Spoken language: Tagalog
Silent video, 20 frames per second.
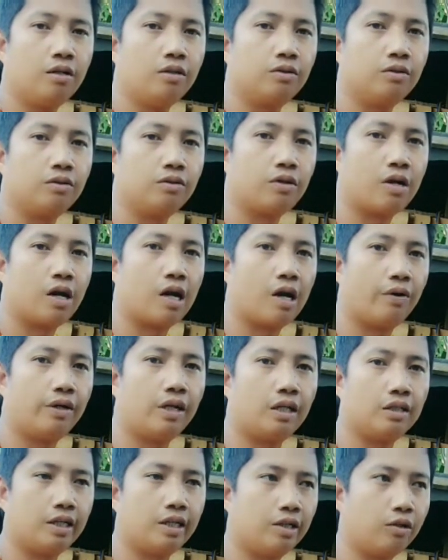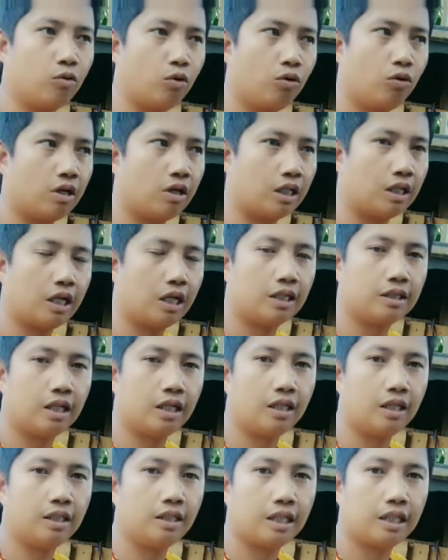So, gagawin natin, kulong lang
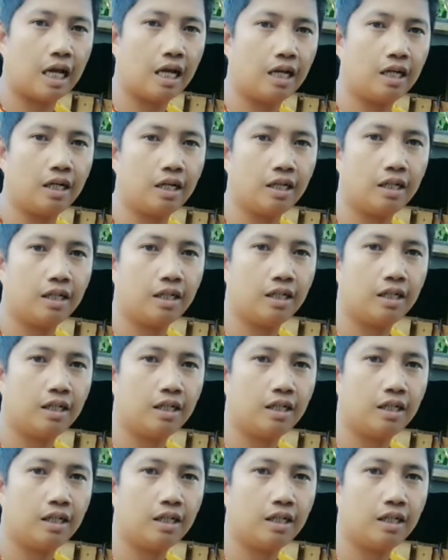natin, tali,